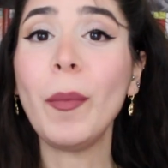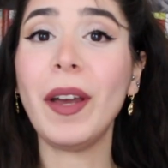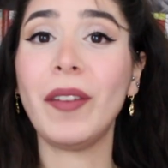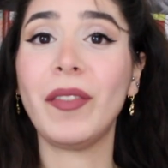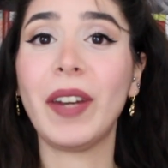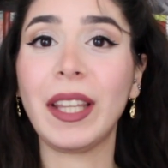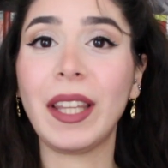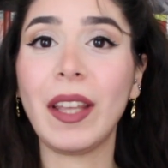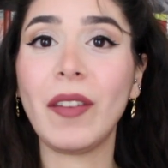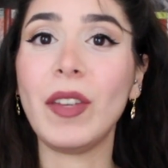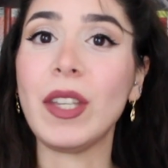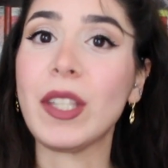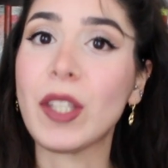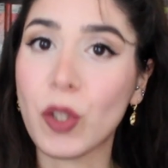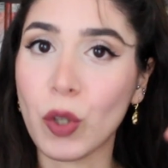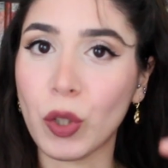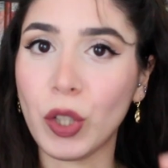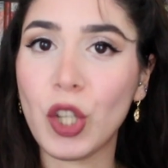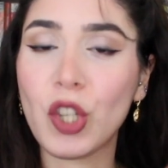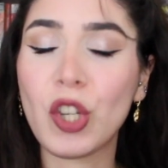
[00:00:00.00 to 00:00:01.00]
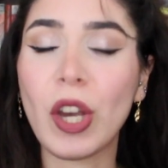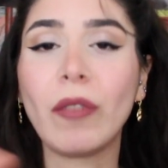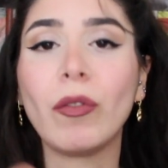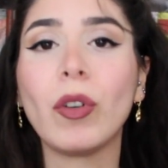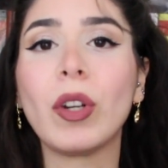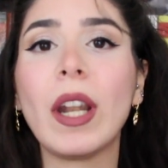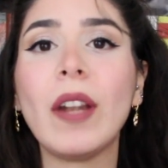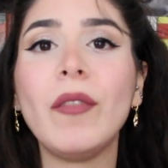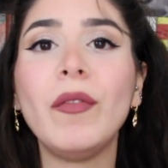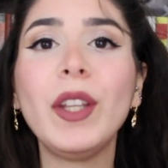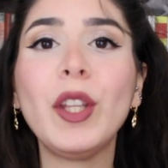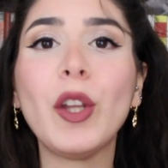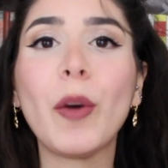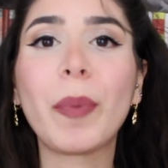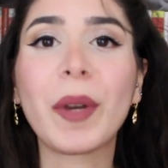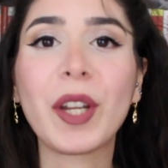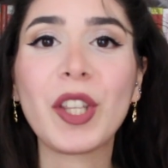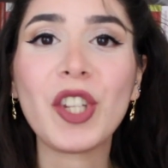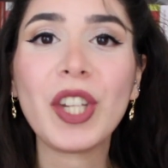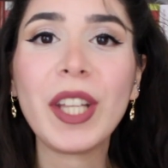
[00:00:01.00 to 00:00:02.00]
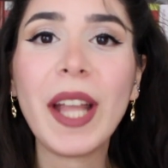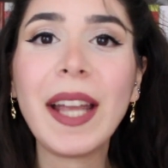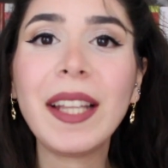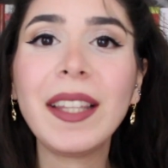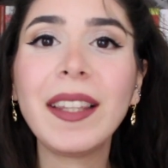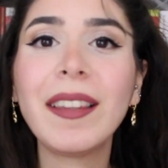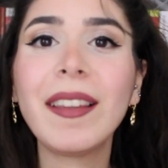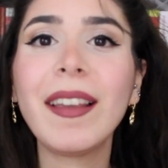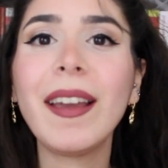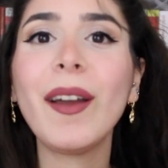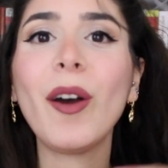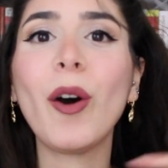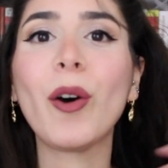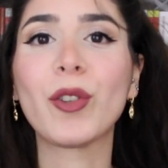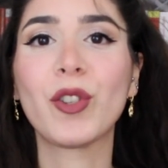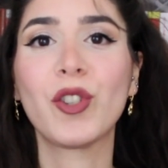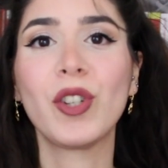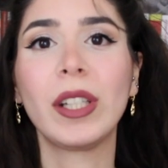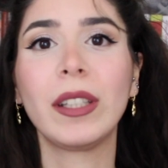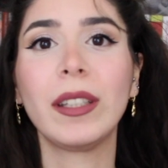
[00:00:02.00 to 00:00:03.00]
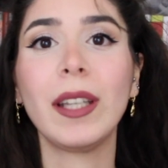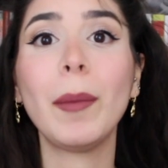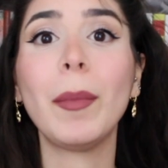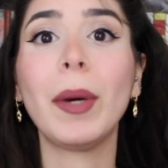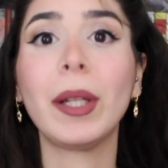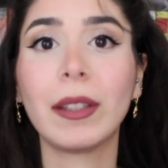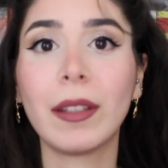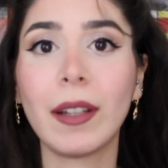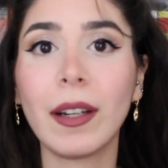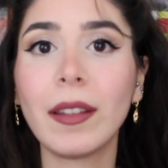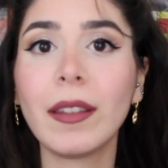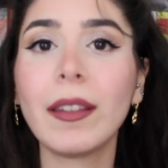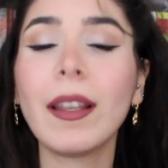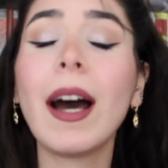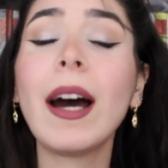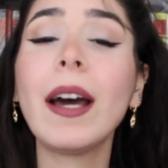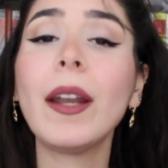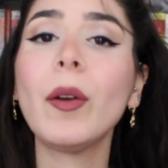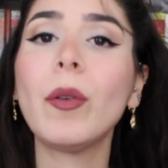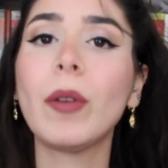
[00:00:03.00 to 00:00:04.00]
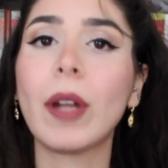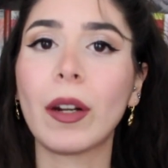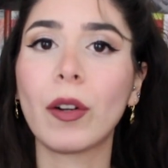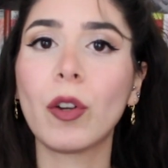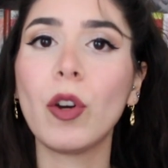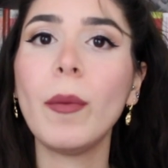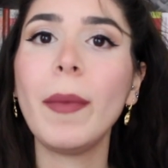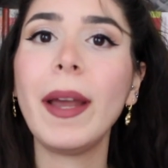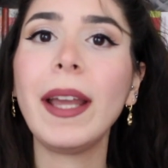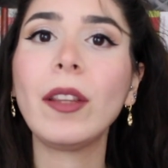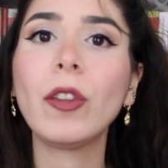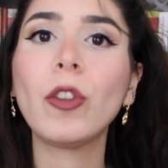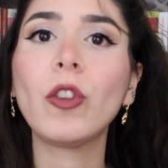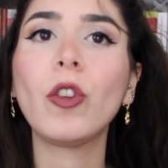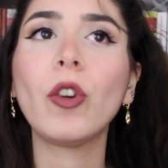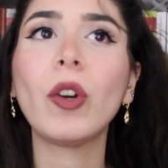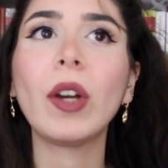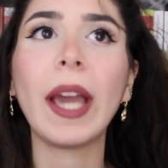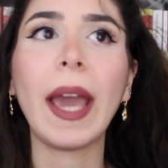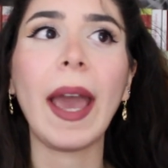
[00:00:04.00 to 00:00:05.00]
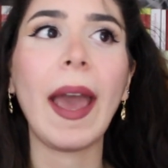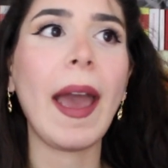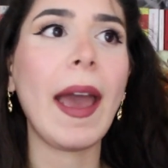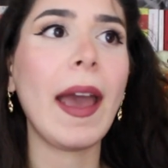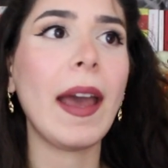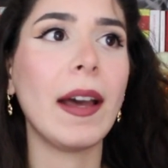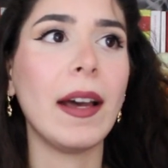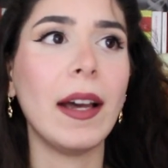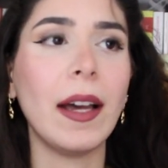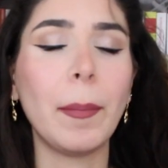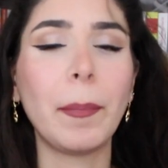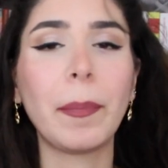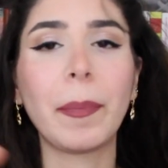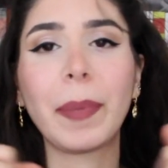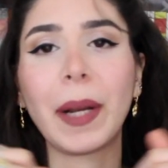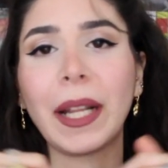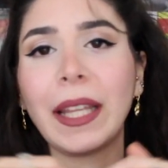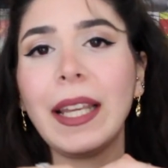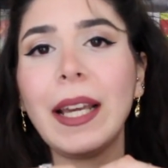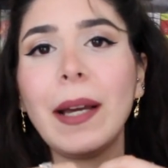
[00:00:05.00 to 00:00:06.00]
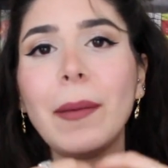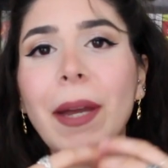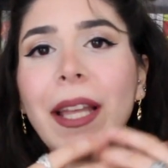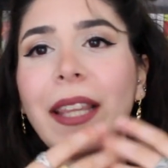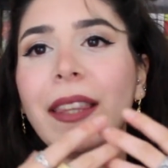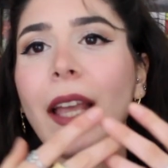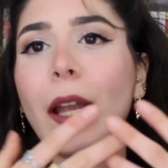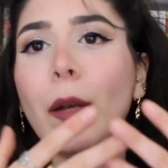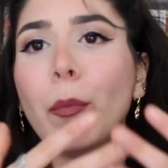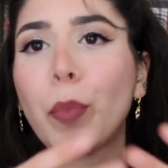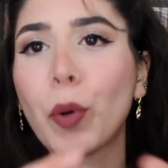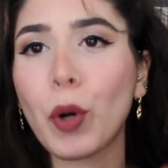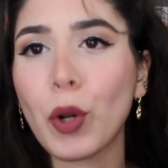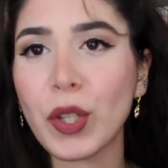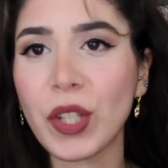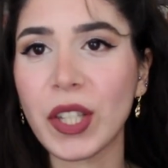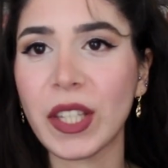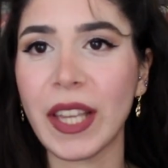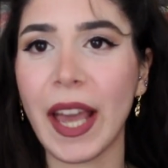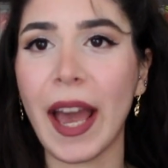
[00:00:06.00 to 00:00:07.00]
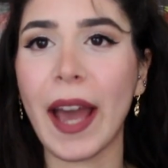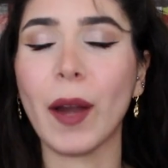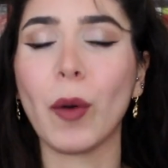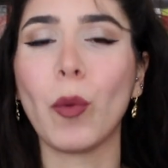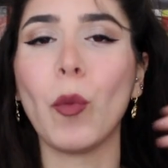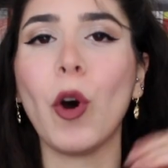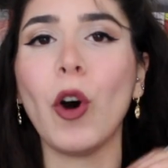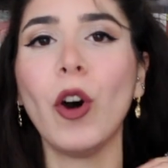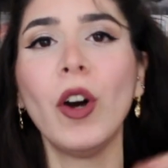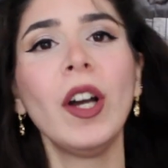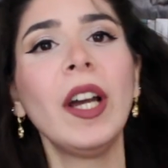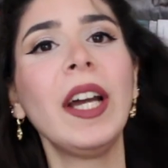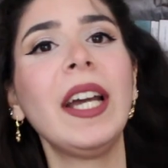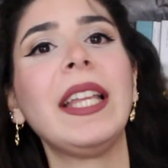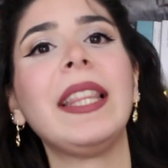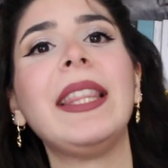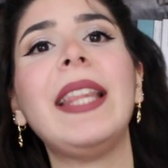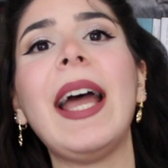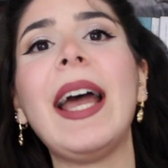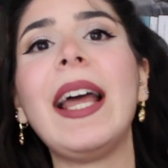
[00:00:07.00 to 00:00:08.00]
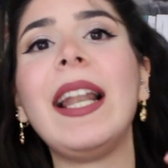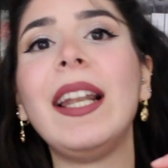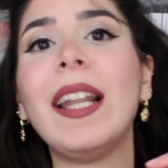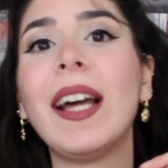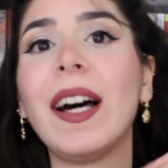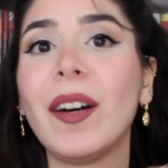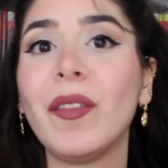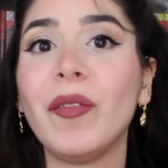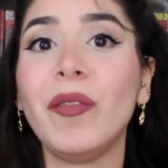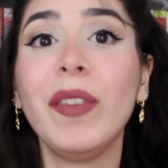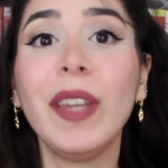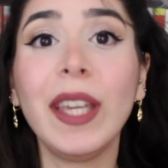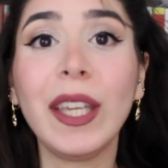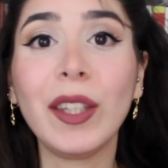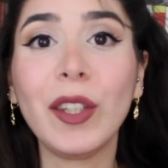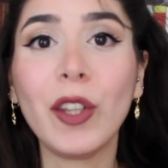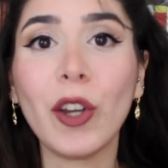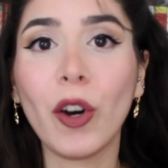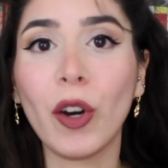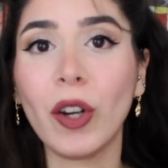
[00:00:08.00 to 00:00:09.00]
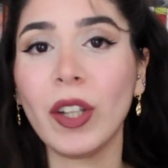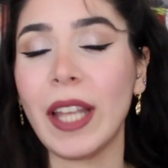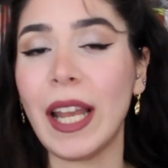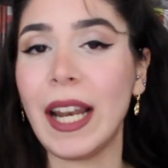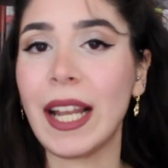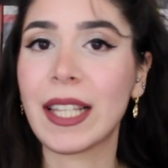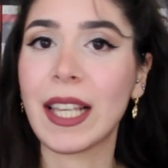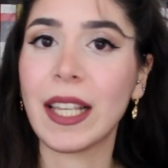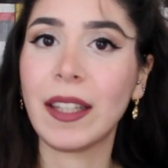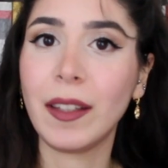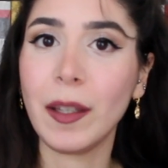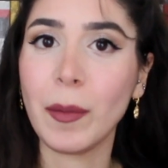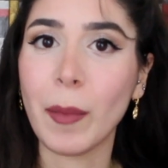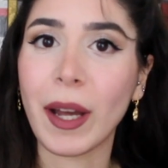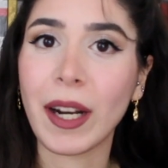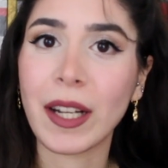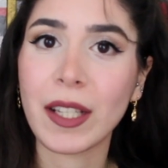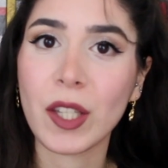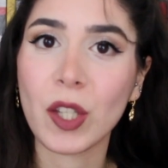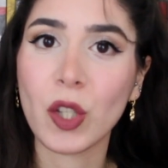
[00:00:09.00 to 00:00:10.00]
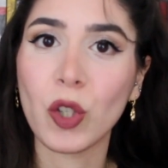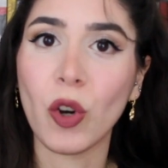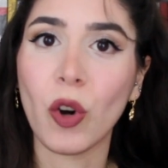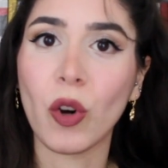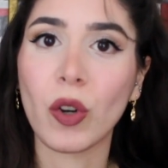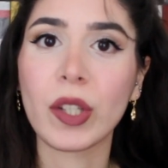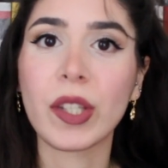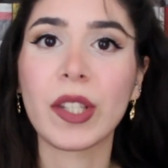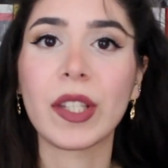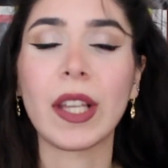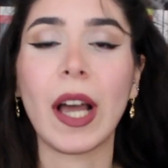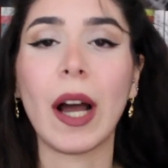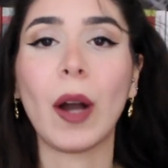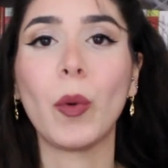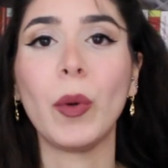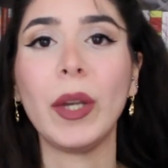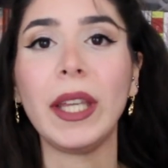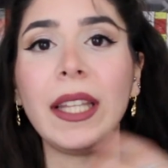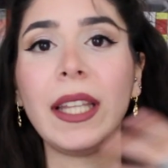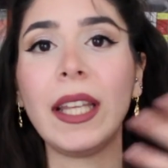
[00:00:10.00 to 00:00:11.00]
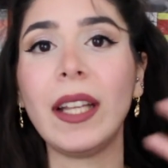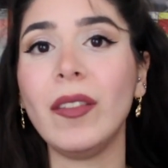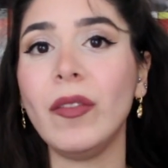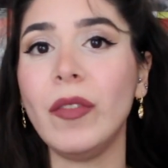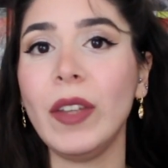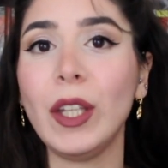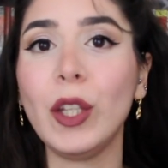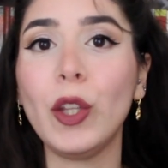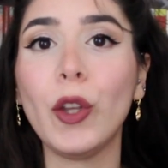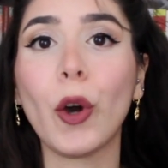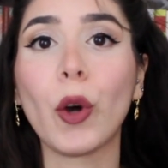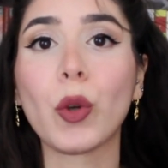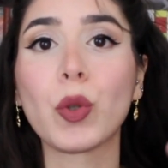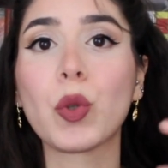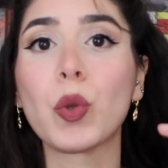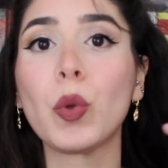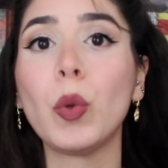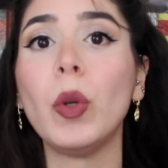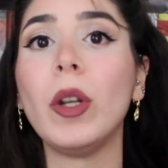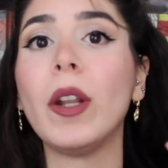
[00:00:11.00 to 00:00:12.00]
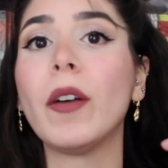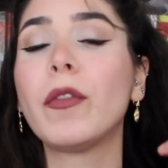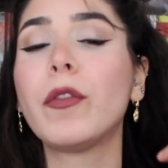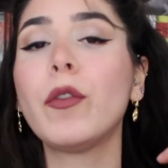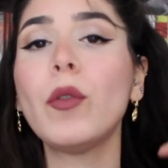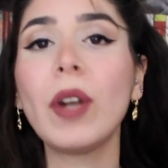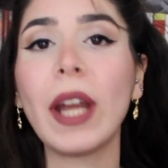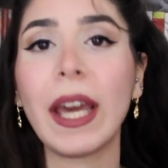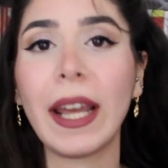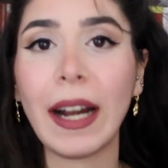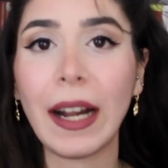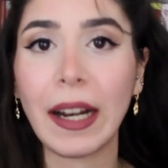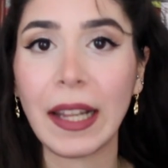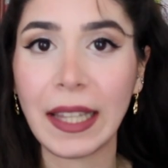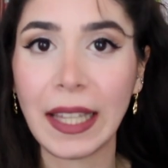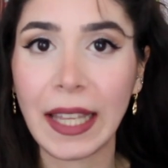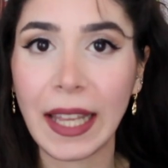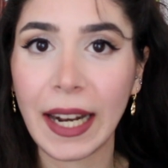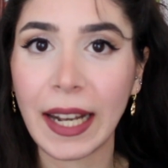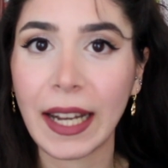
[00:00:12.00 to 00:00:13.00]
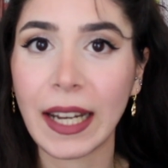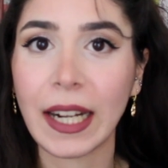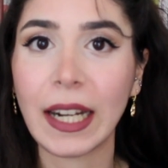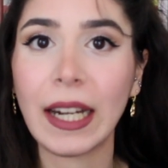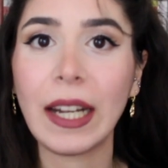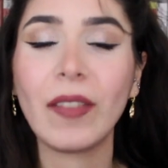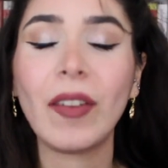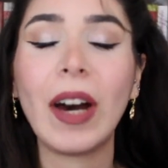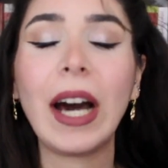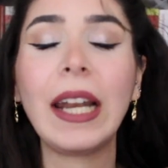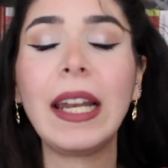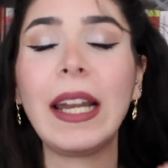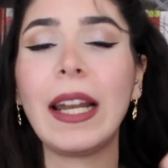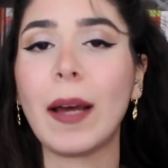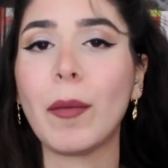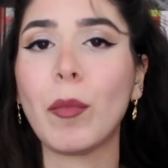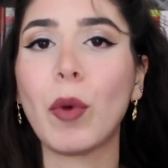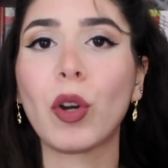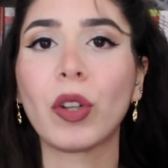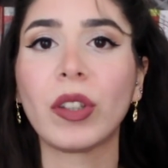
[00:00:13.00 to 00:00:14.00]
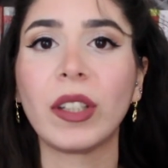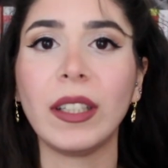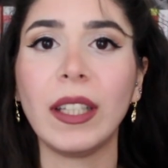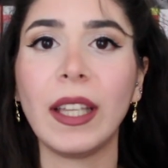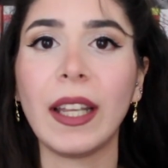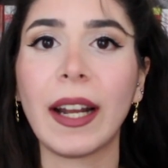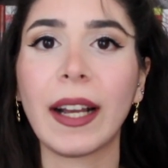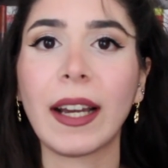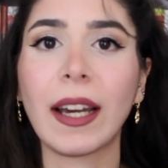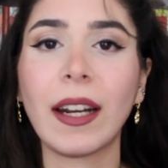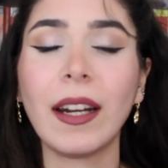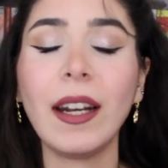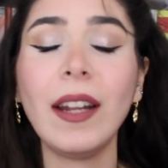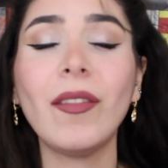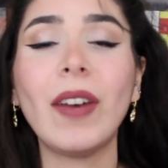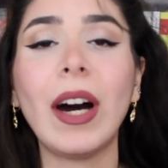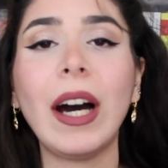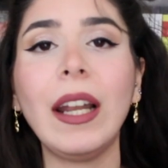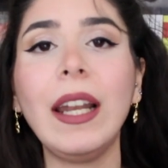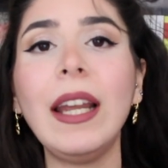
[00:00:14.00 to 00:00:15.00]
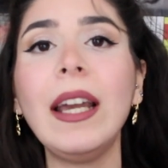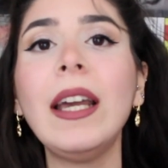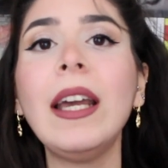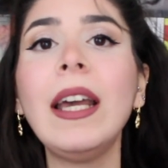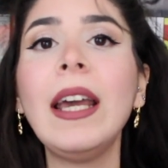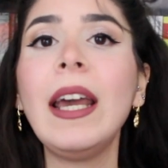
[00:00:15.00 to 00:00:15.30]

avrete visto, dicevo, nel video precedente, oggi andiamo a trattare un argomento che è eh, praticamente il prosieguo del video della settimana scorsa, quindi il video sul funerale di Re Carnevale, la morte di Re Carnevale,